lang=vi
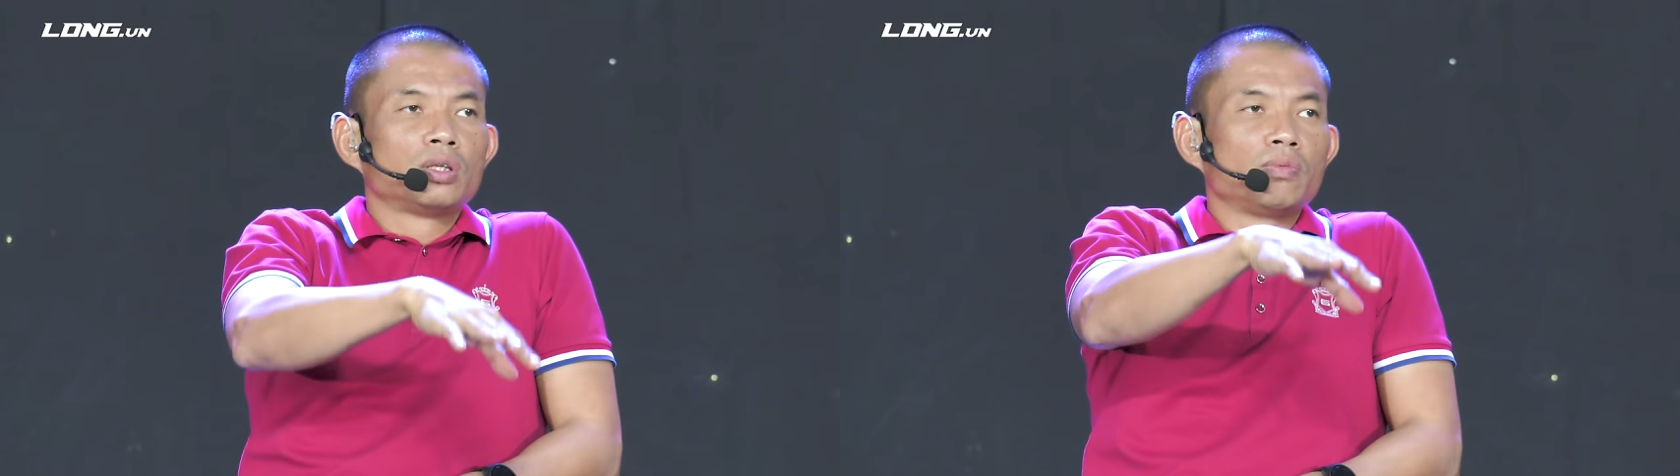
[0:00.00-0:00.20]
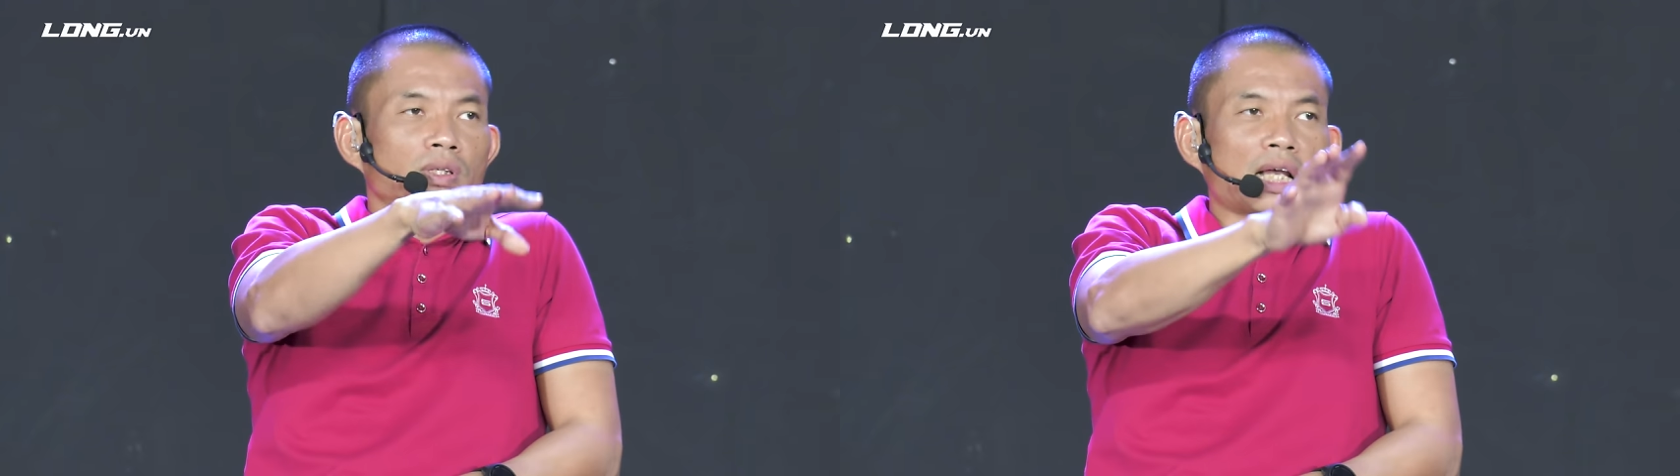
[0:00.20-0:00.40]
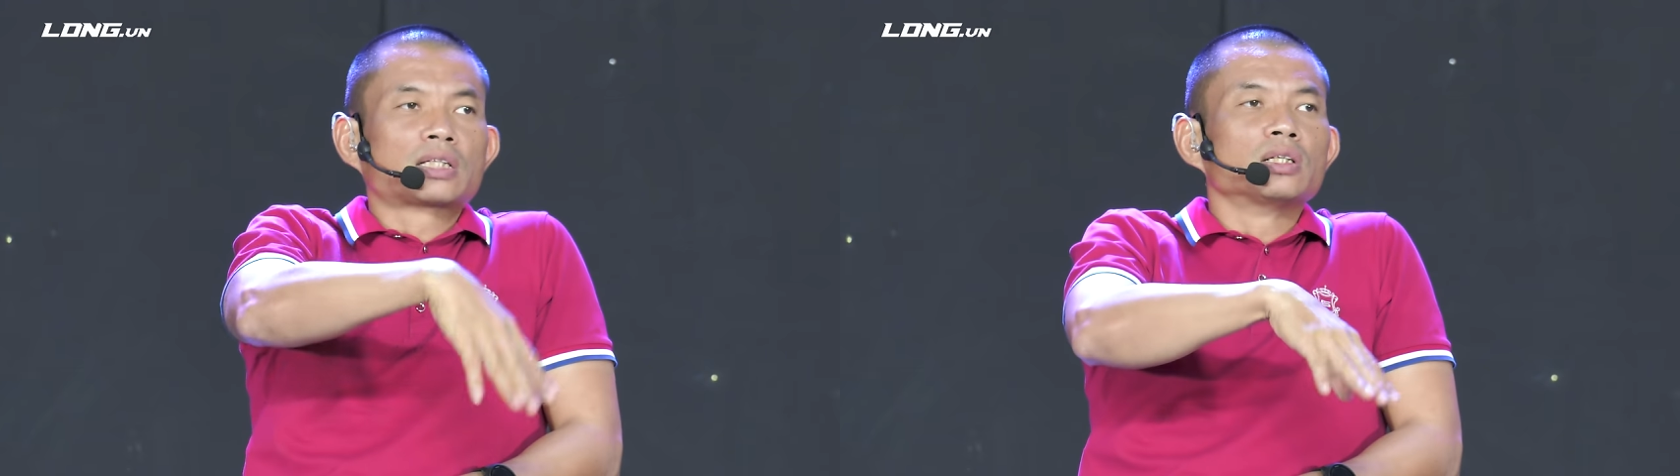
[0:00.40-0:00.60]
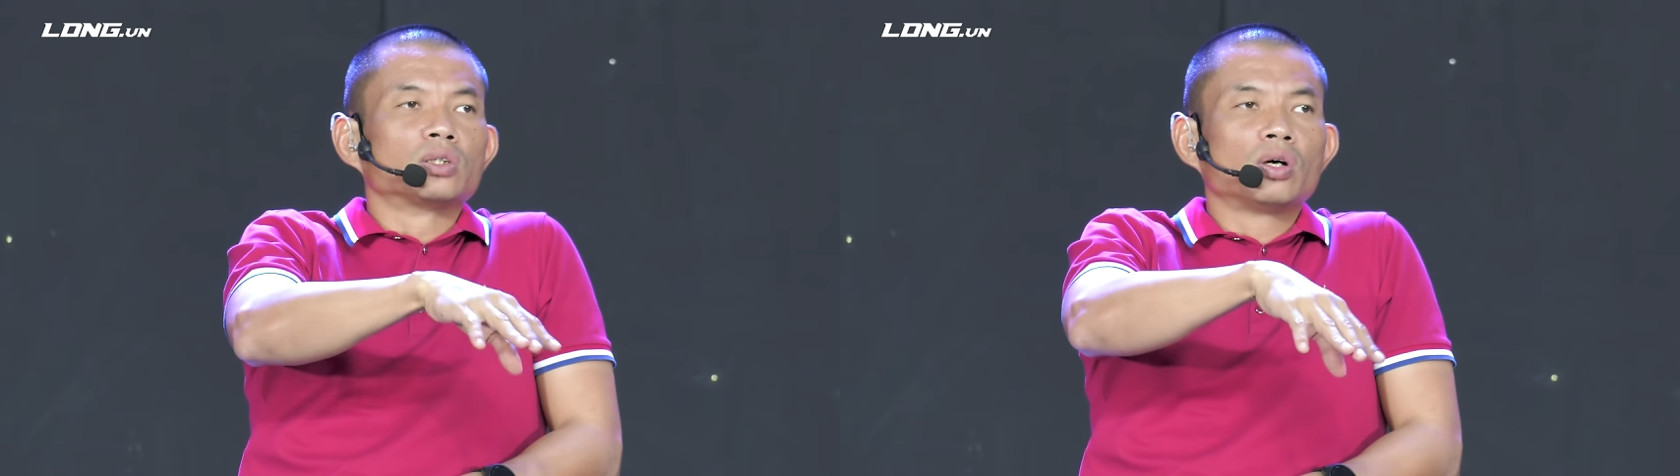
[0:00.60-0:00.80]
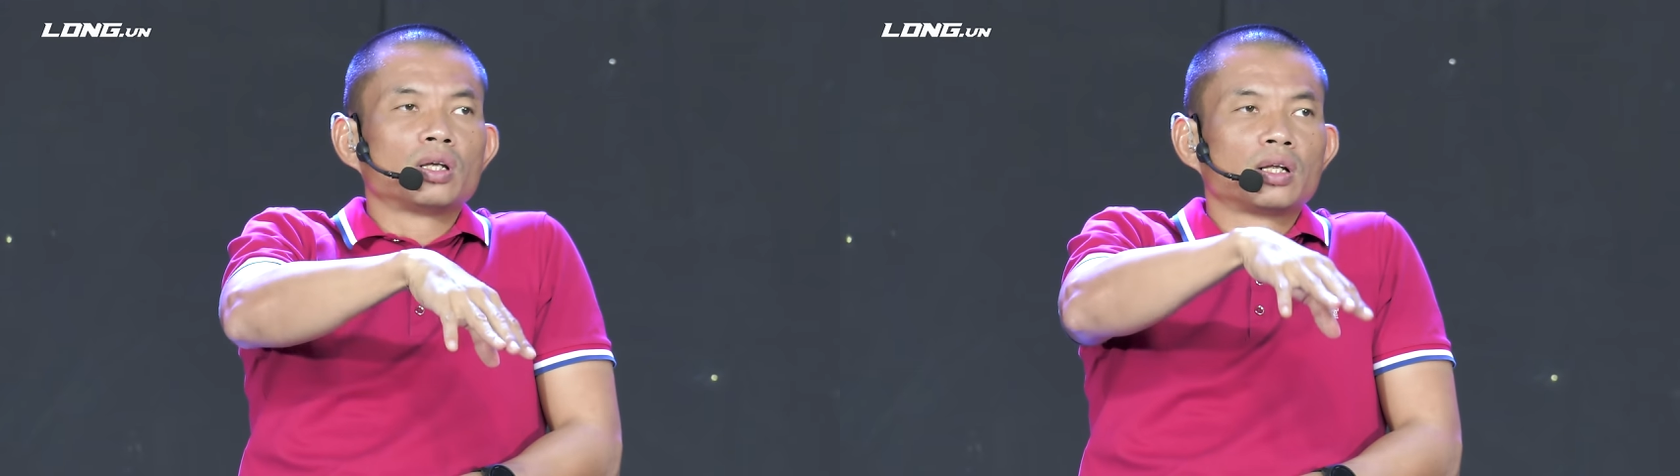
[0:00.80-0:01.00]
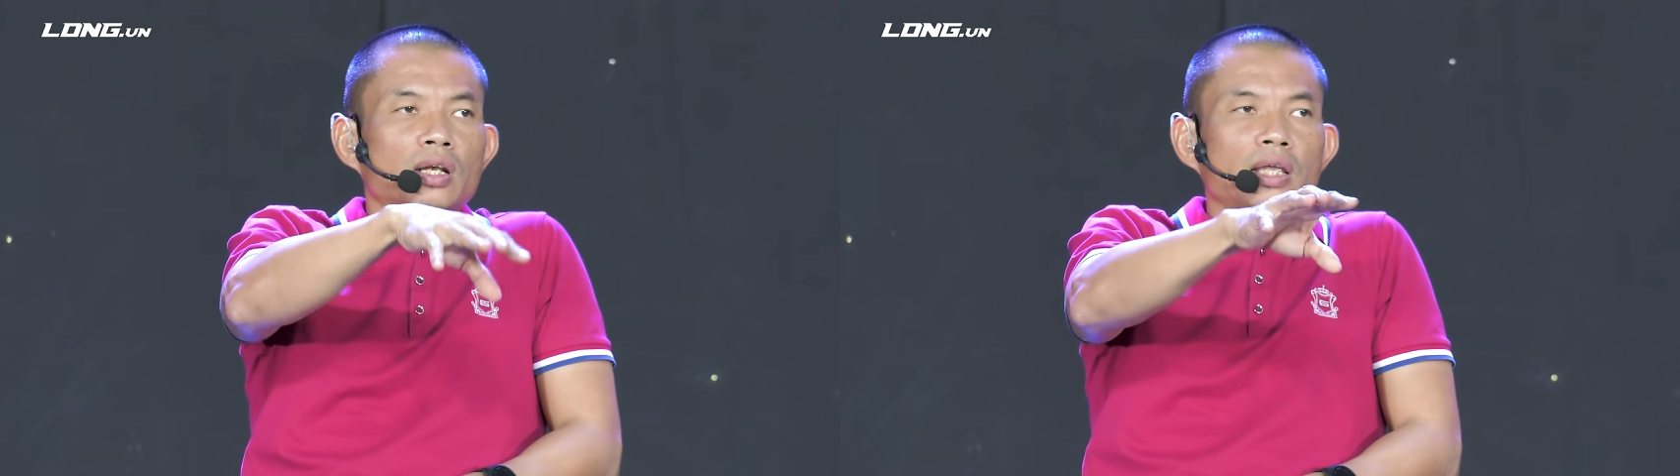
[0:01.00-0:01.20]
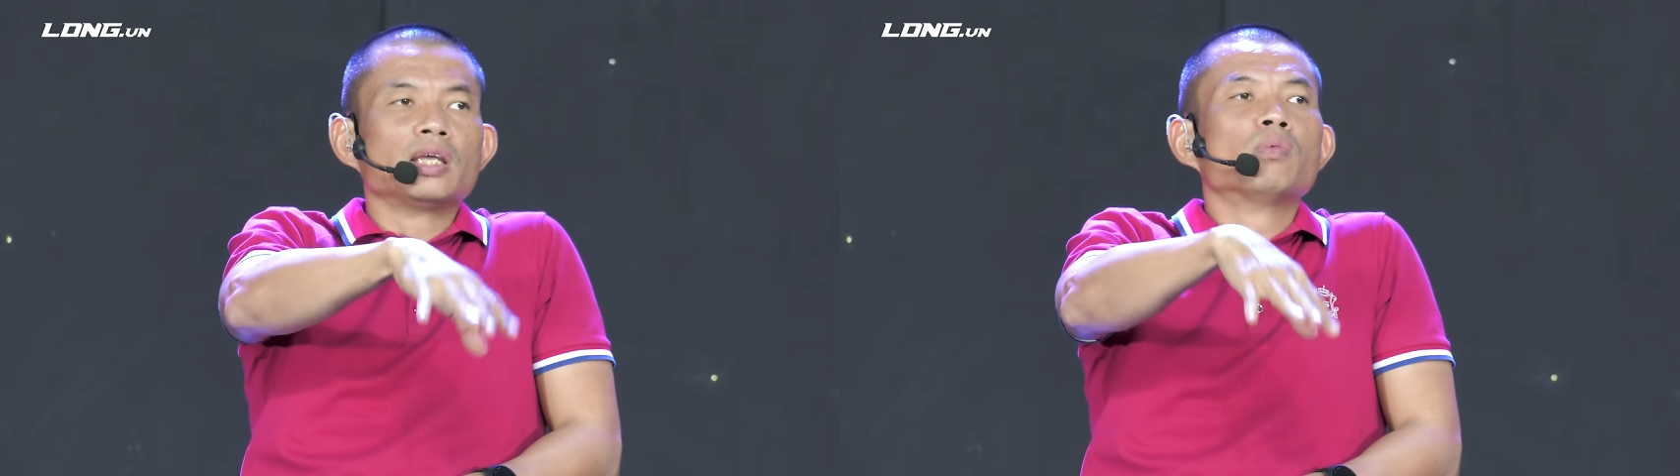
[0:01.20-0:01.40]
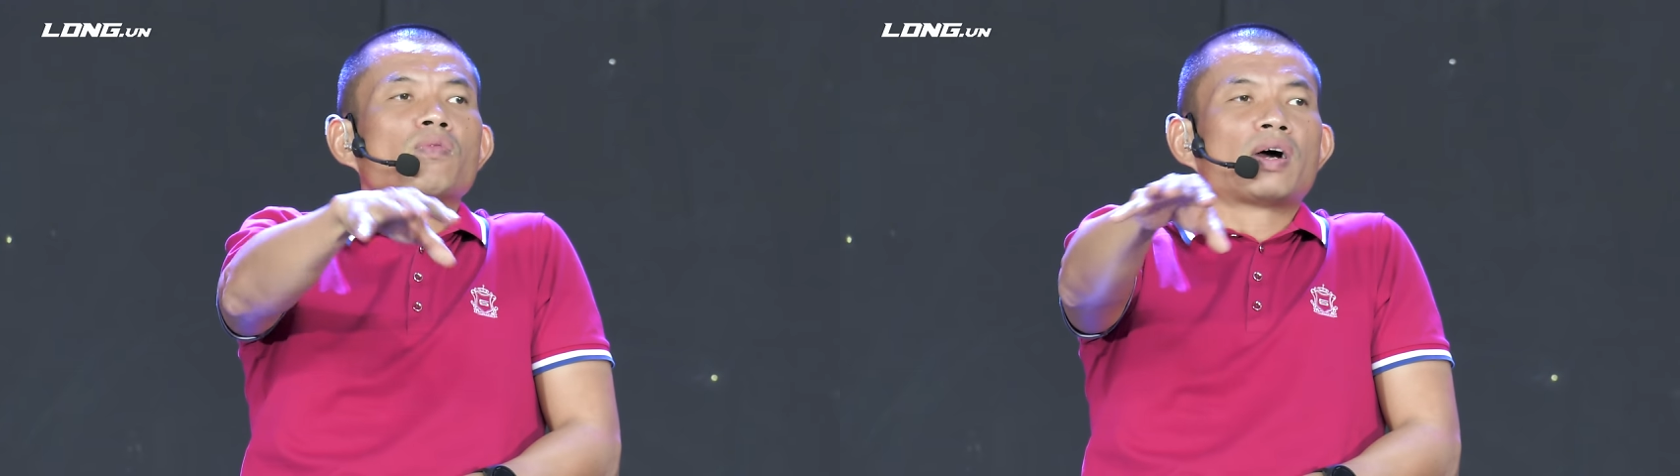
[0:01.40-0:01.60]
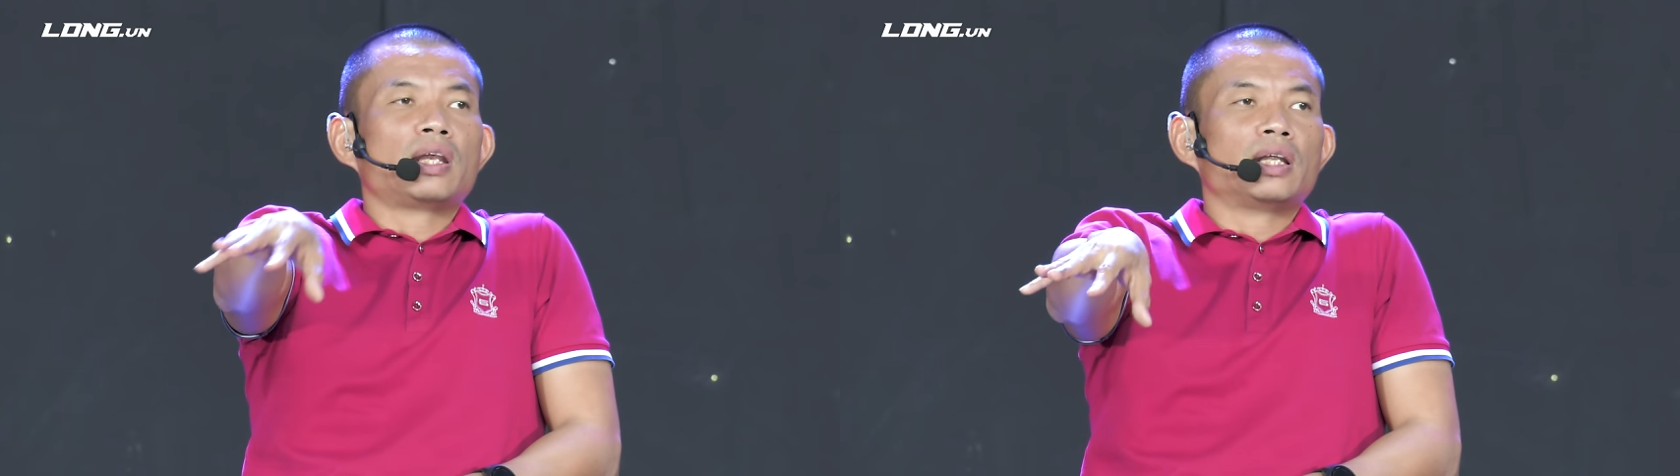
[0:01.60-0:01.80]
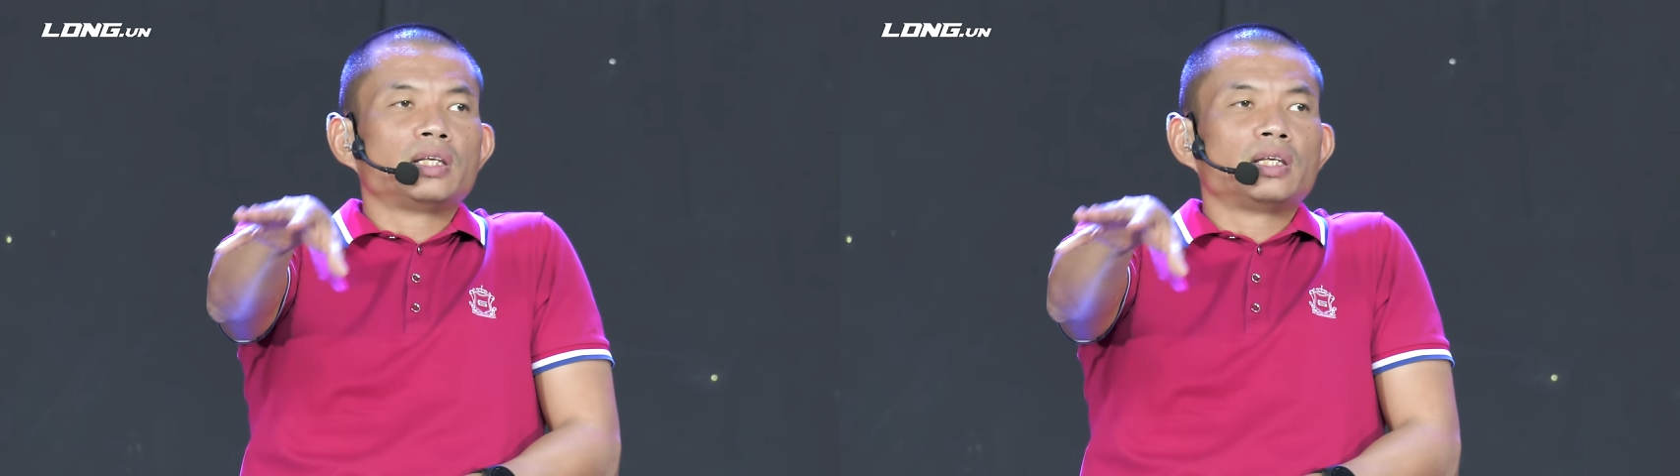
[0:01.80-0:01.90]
nhưng mà giả sử thôi là yêu một vài lần